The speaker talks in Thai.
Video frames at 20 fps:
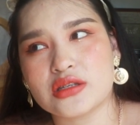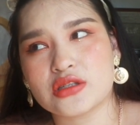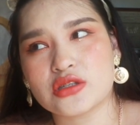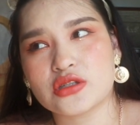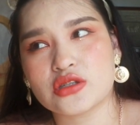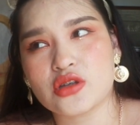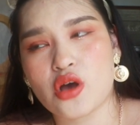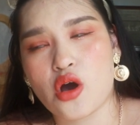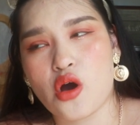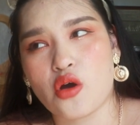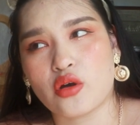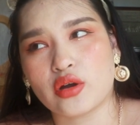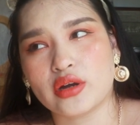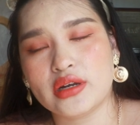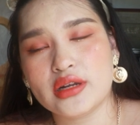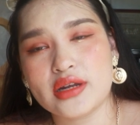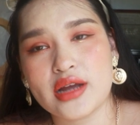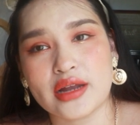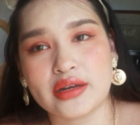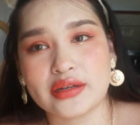2
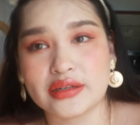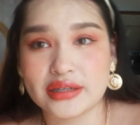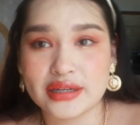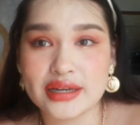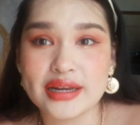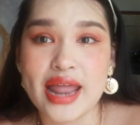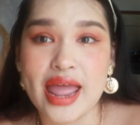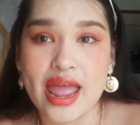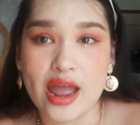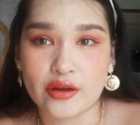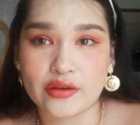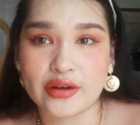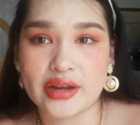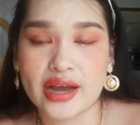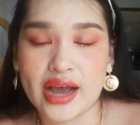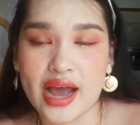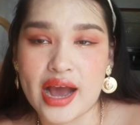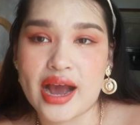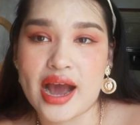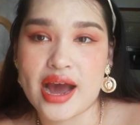เดือนที่แล้ว
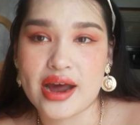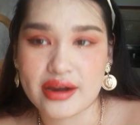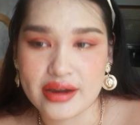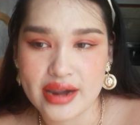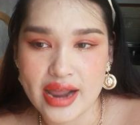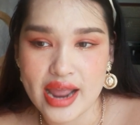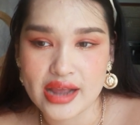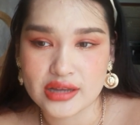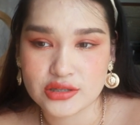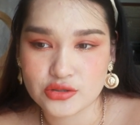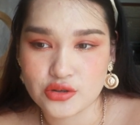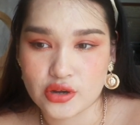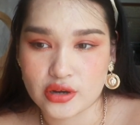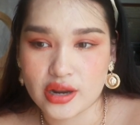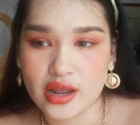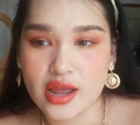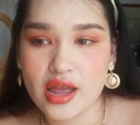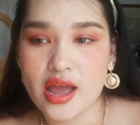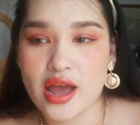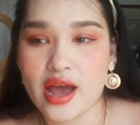นะคะครั้งแรกส่วน
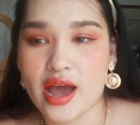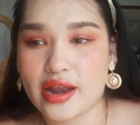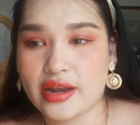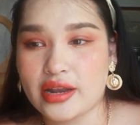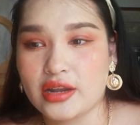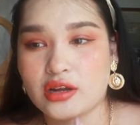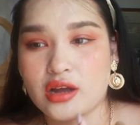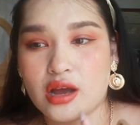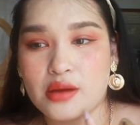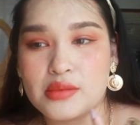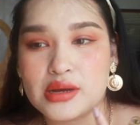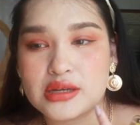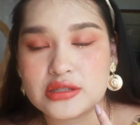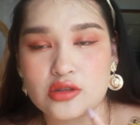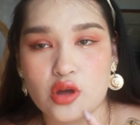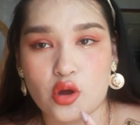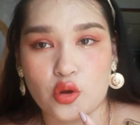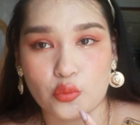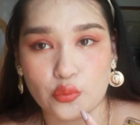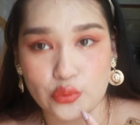อันนี้ก็เมื่อ
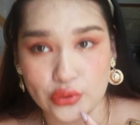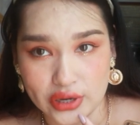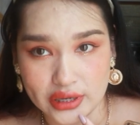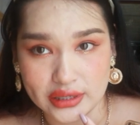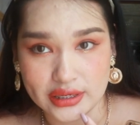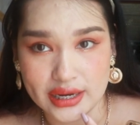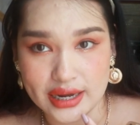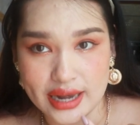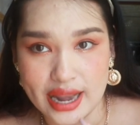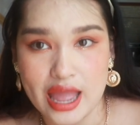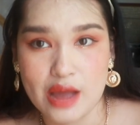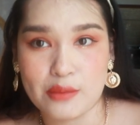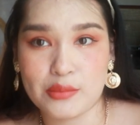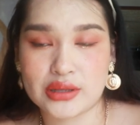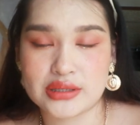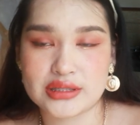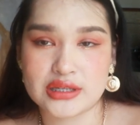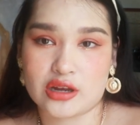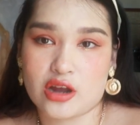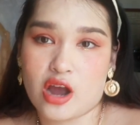2วีคที่แล้วแบ
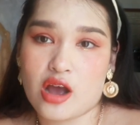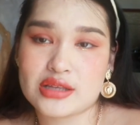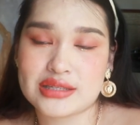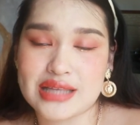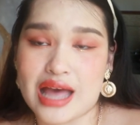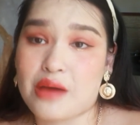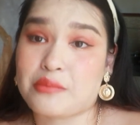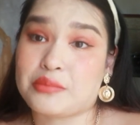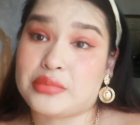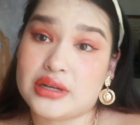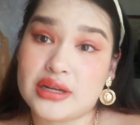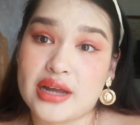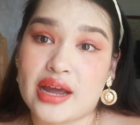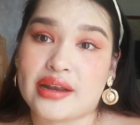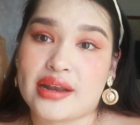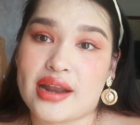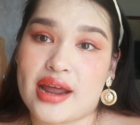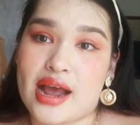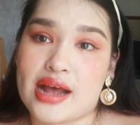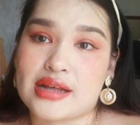ตเสร็จก็3เดือน
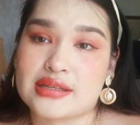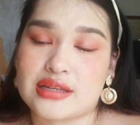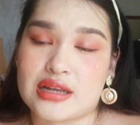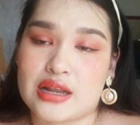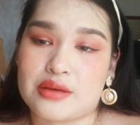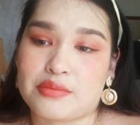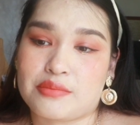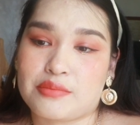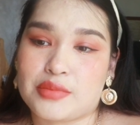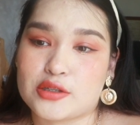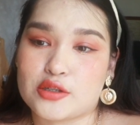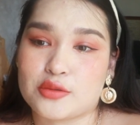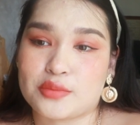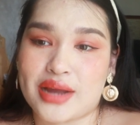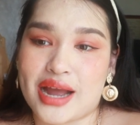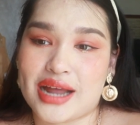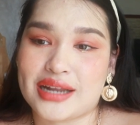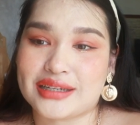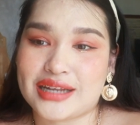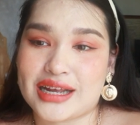นะคะสำหรับประสบ
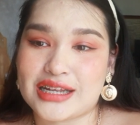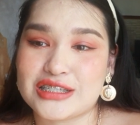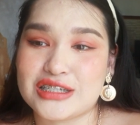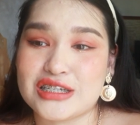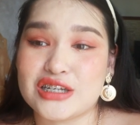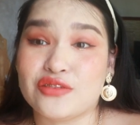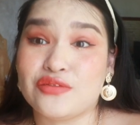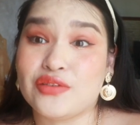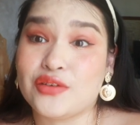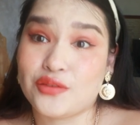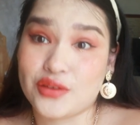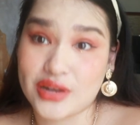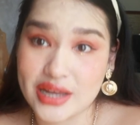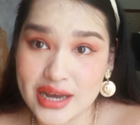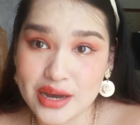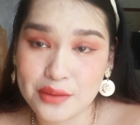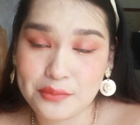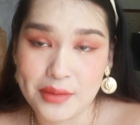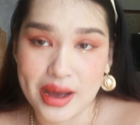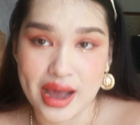การณ์การฉีดฟิลเล
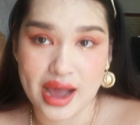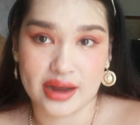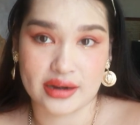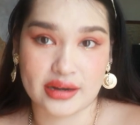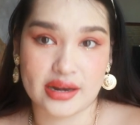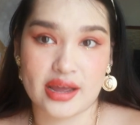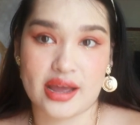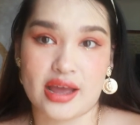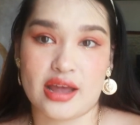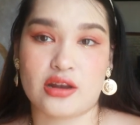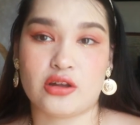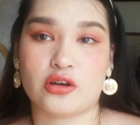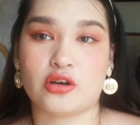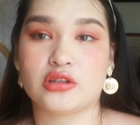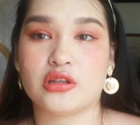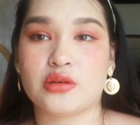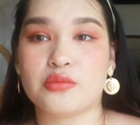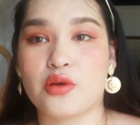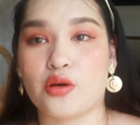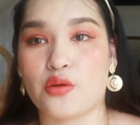อร์ปากนะคะแล้วก็
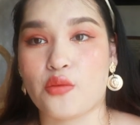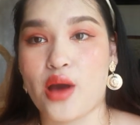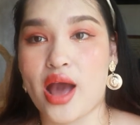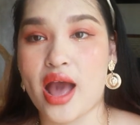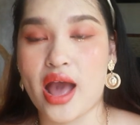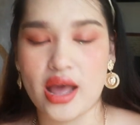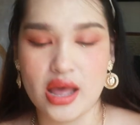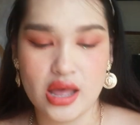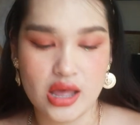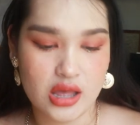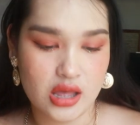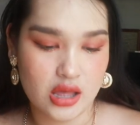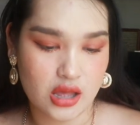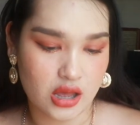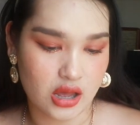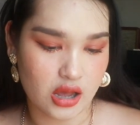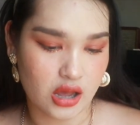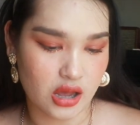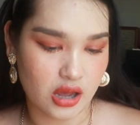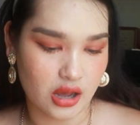ต้องบอกว่า
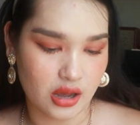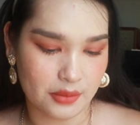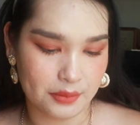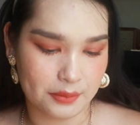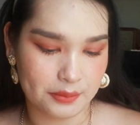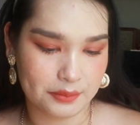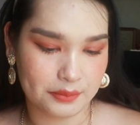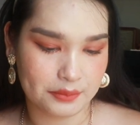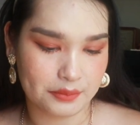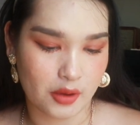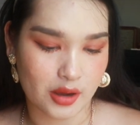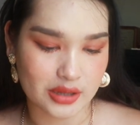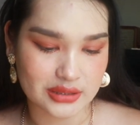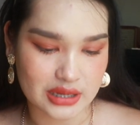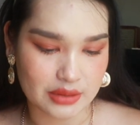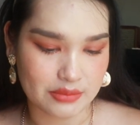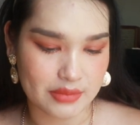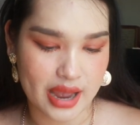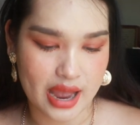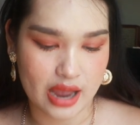พอใจ
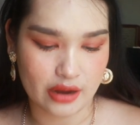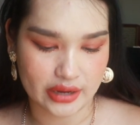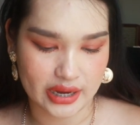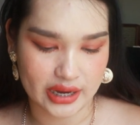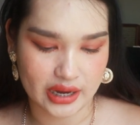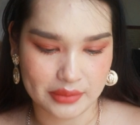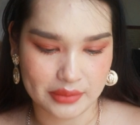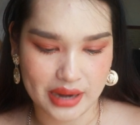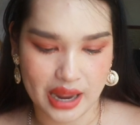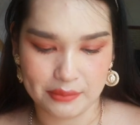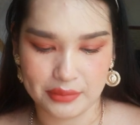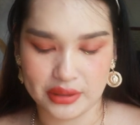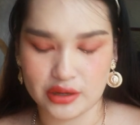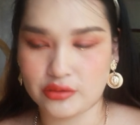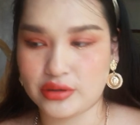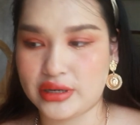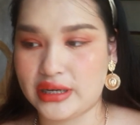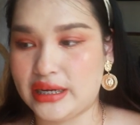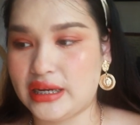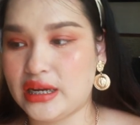มากโอคำถามไม่
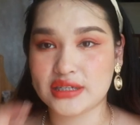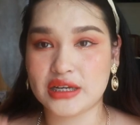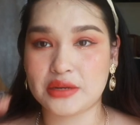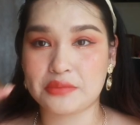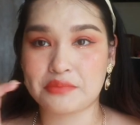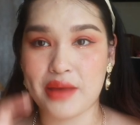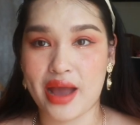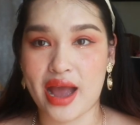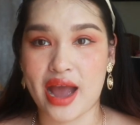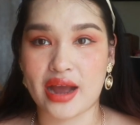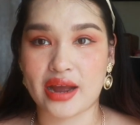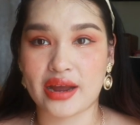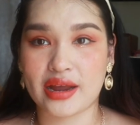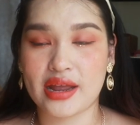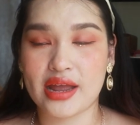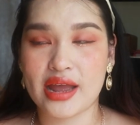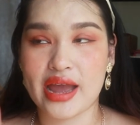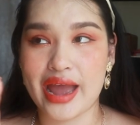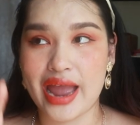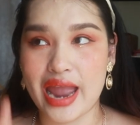เท่านี้ฉีดปาก
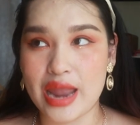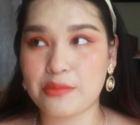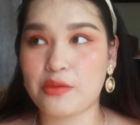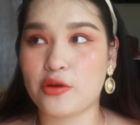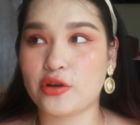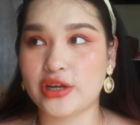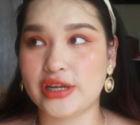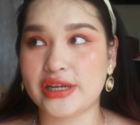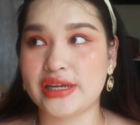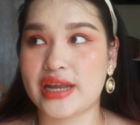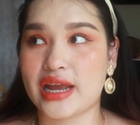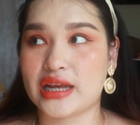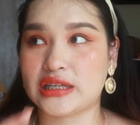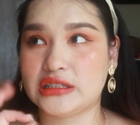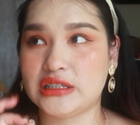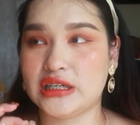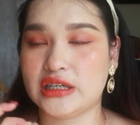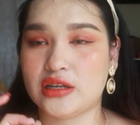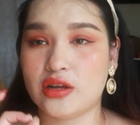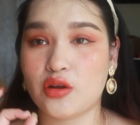ให้พอดีอ่ะ
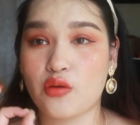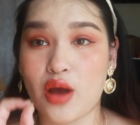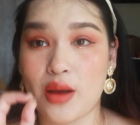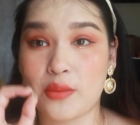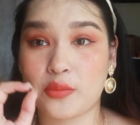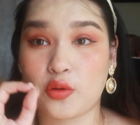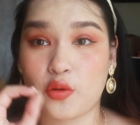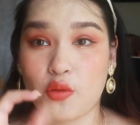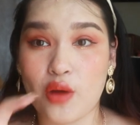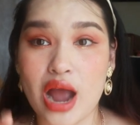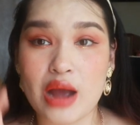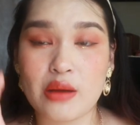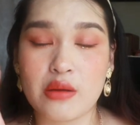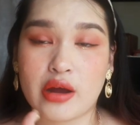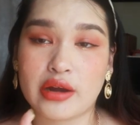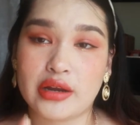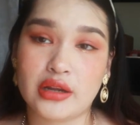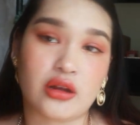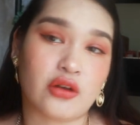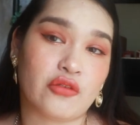ฉีดให้ความกว้างพ
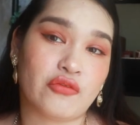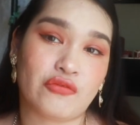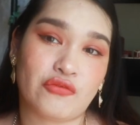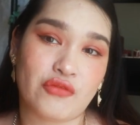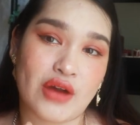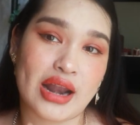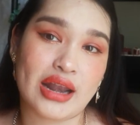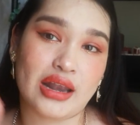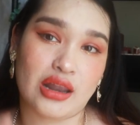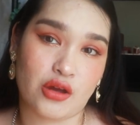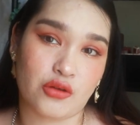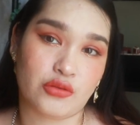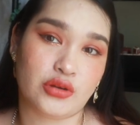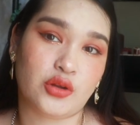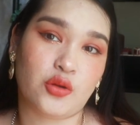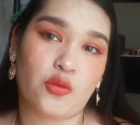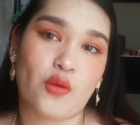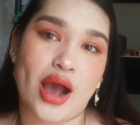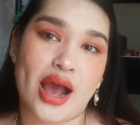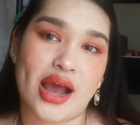อดีกับฟันเรา
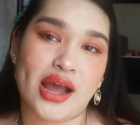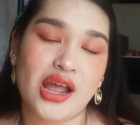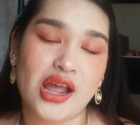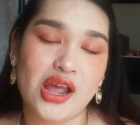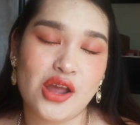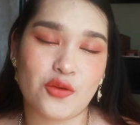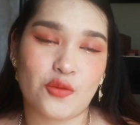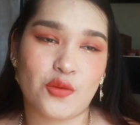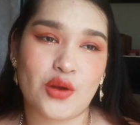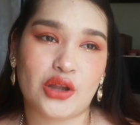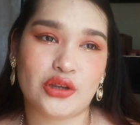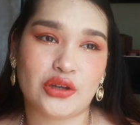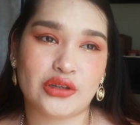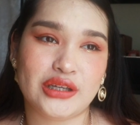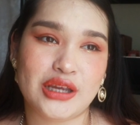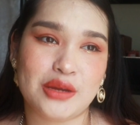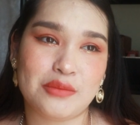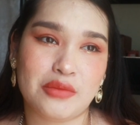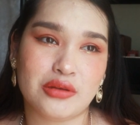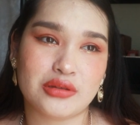ดีกว่าเราจะ
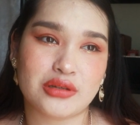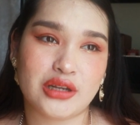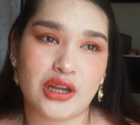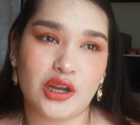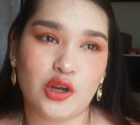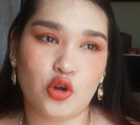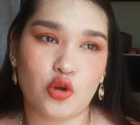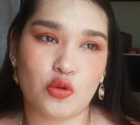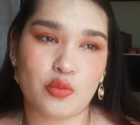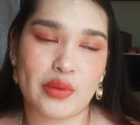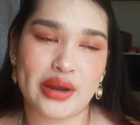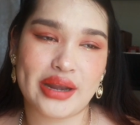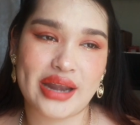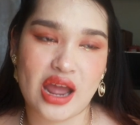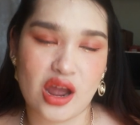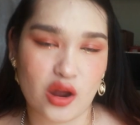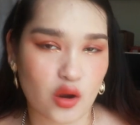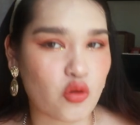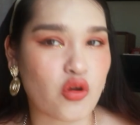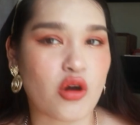ยิ้มเราจะได้ดูไม่
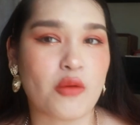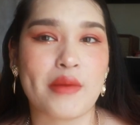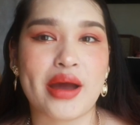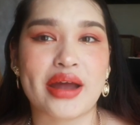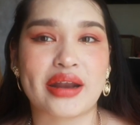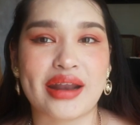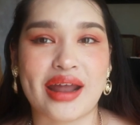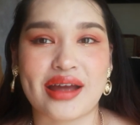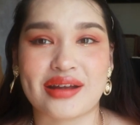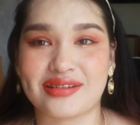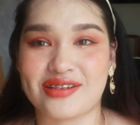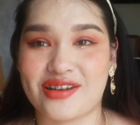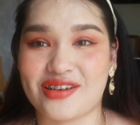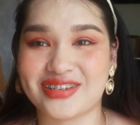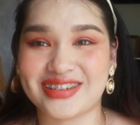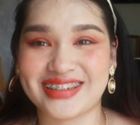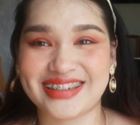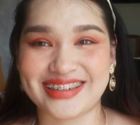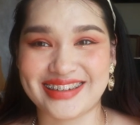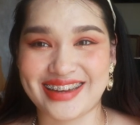น่ากลัวมากนักนะ
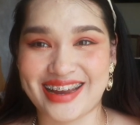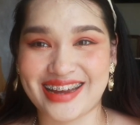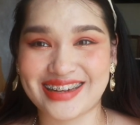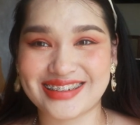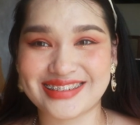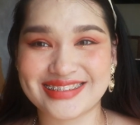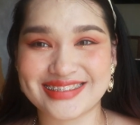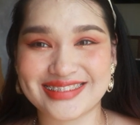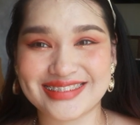อย่างเงี้ย